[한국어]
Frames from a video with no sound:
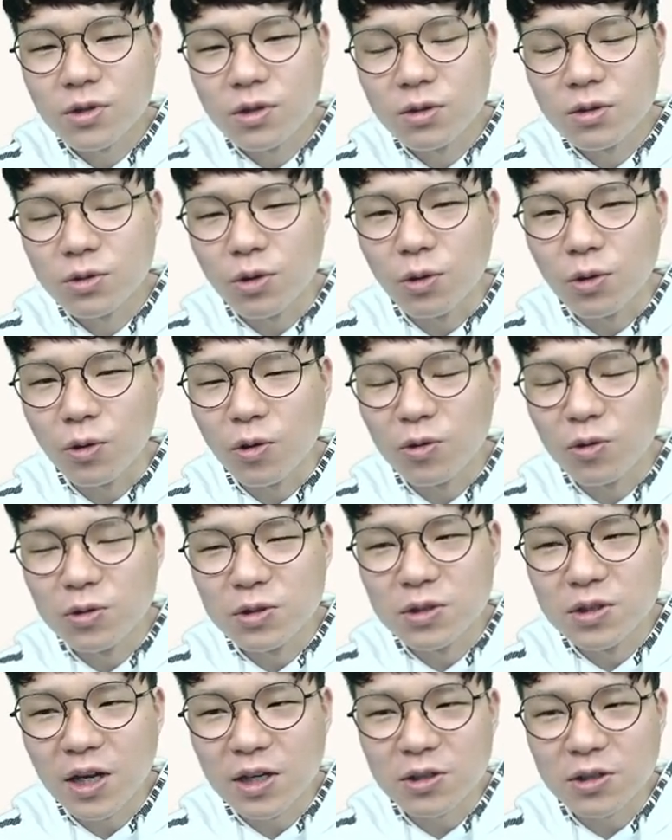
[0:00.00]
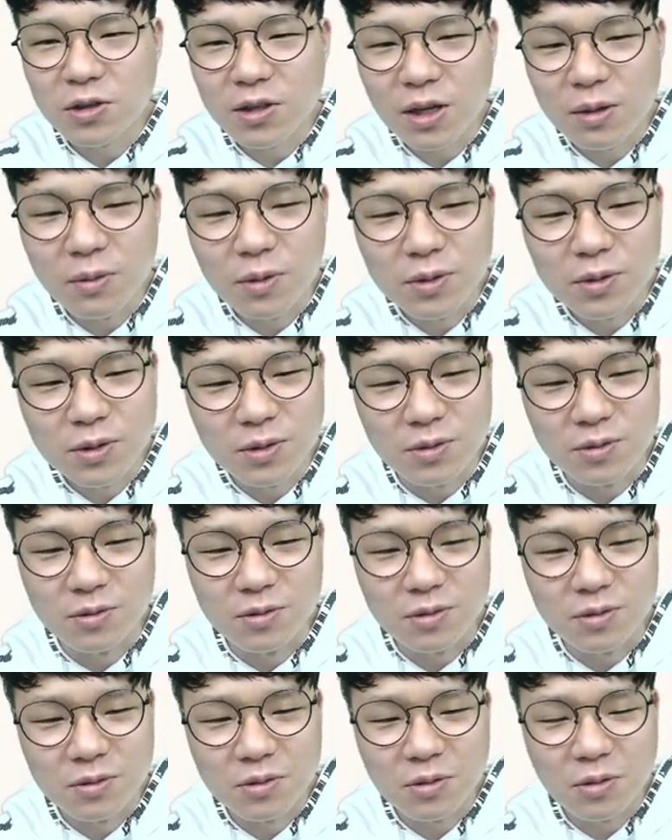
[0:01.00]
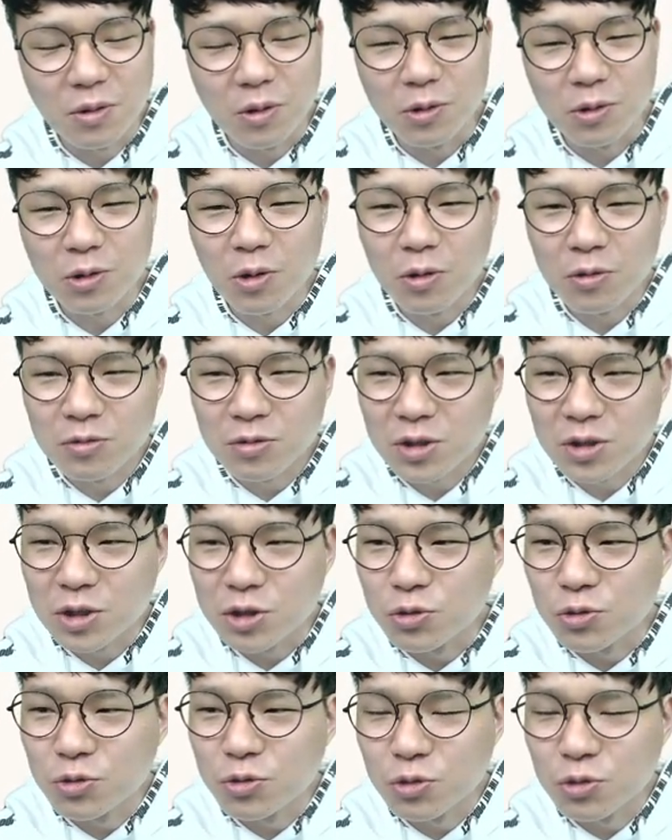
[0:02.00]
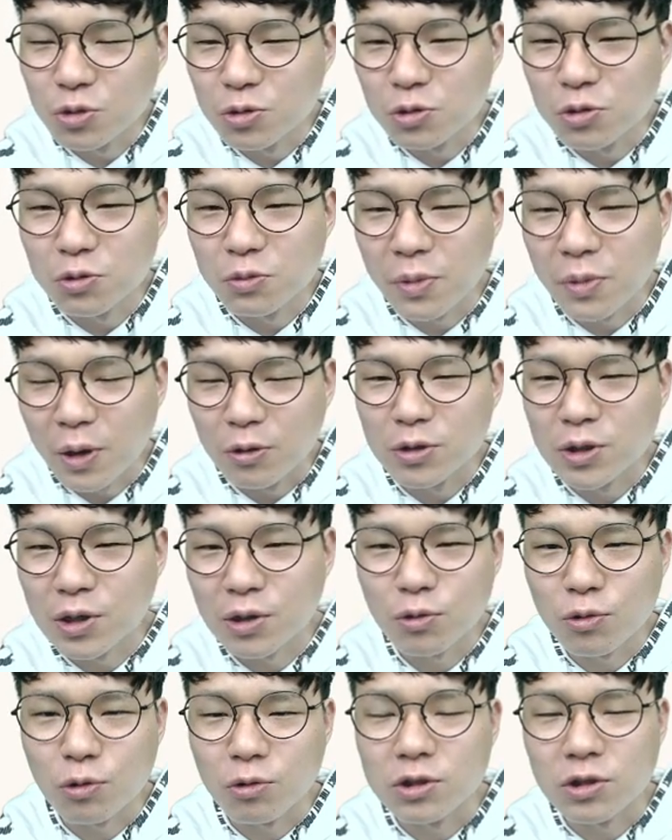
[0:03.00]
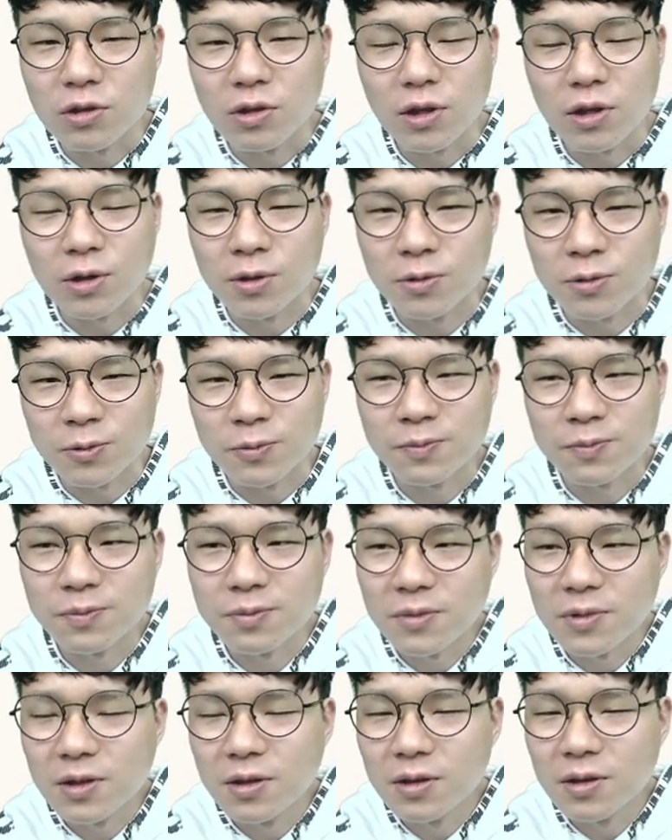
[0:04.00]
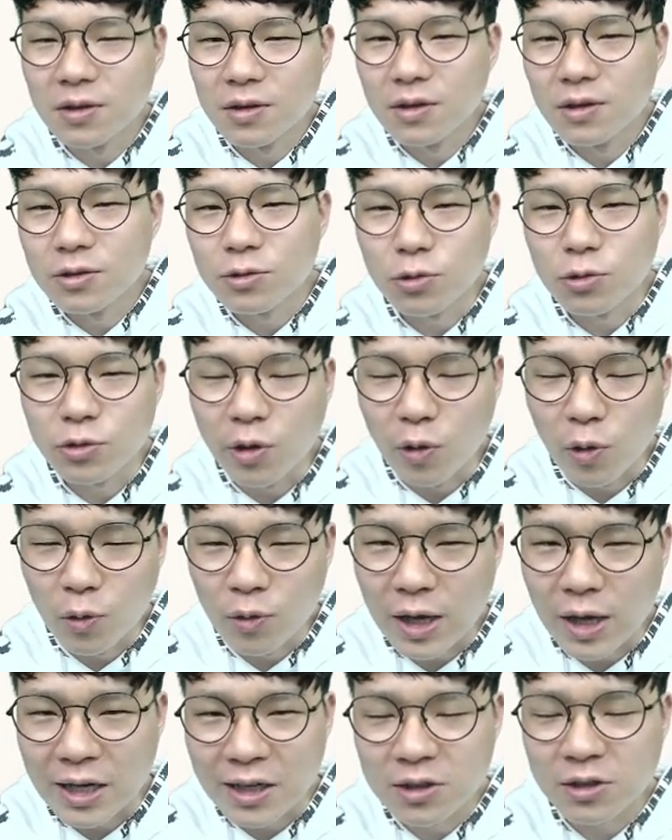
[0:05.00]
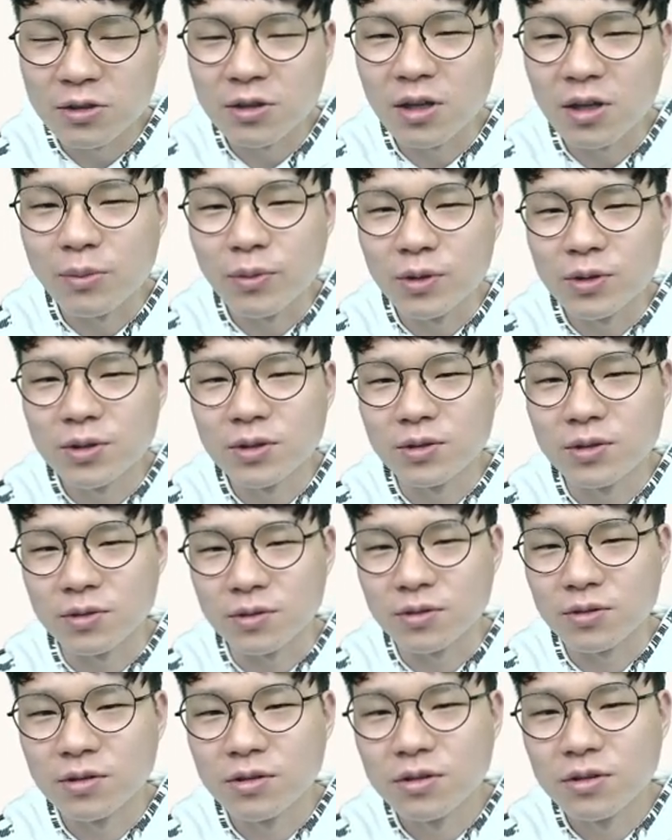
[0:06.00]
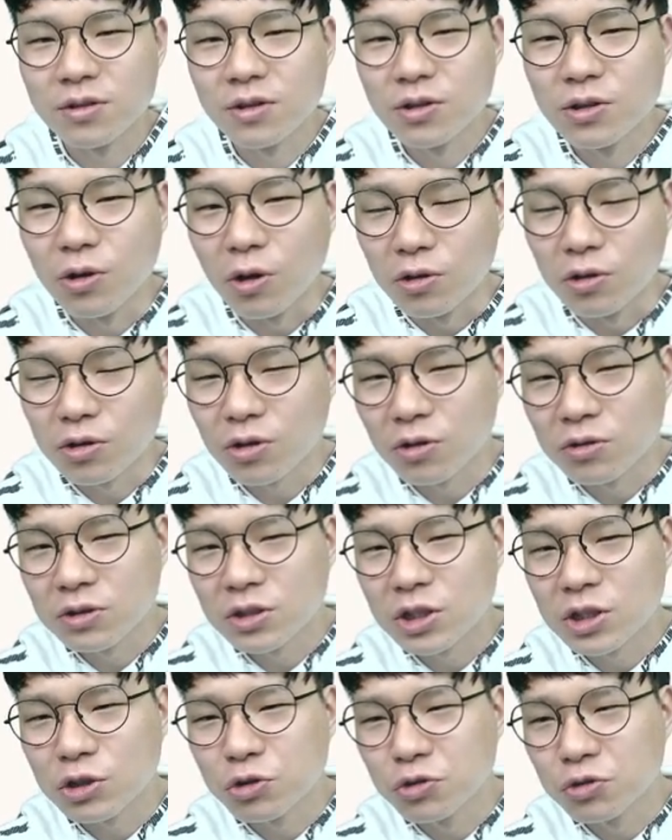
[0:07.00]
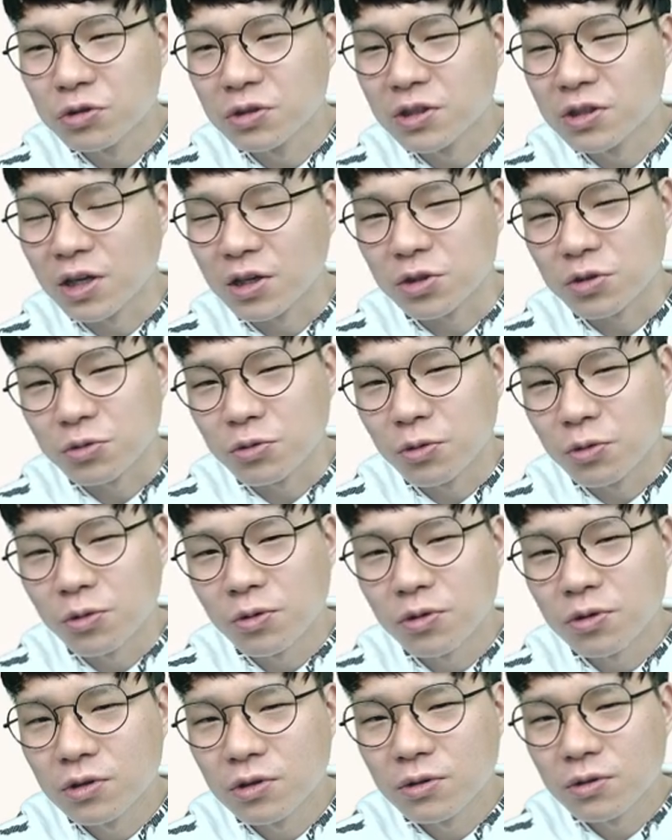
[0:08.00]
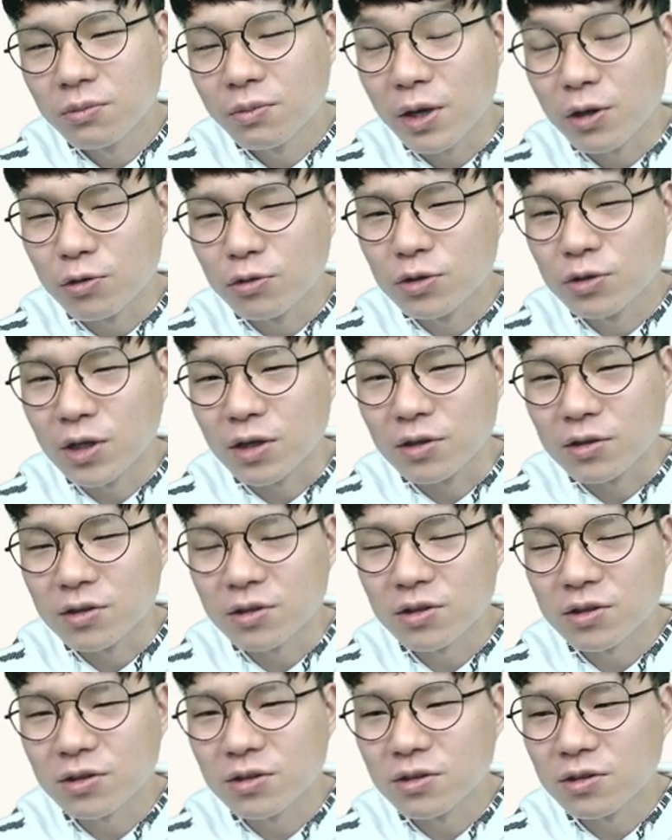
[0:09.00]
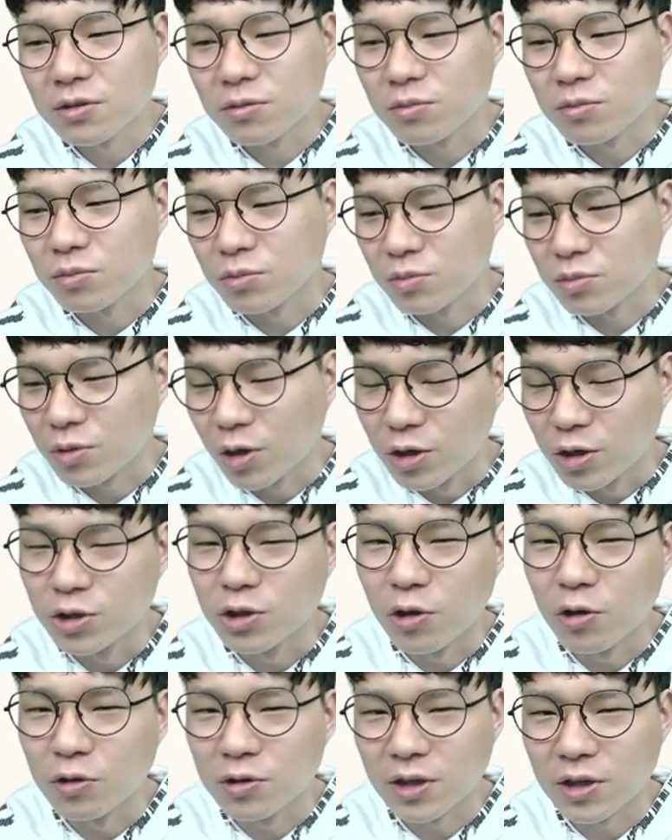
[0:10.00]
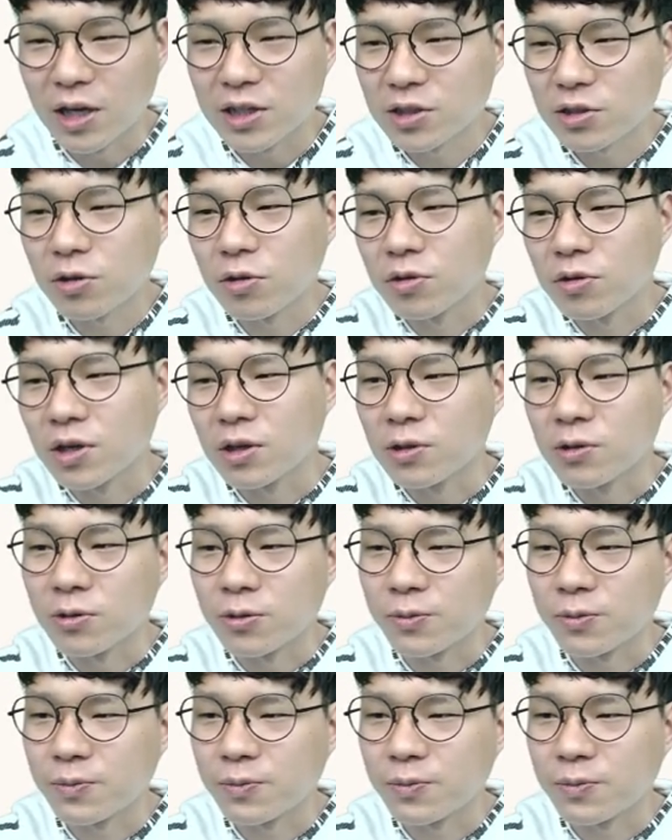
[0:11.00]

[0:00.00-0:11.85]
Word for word: 결혼을 하셨다면 어떤 기준으로 배우자를 고르셨나요? 또 결혼을 안하셨다면 어떤 기준을 가지고 배우자를 음, 결정을 하실 건가요?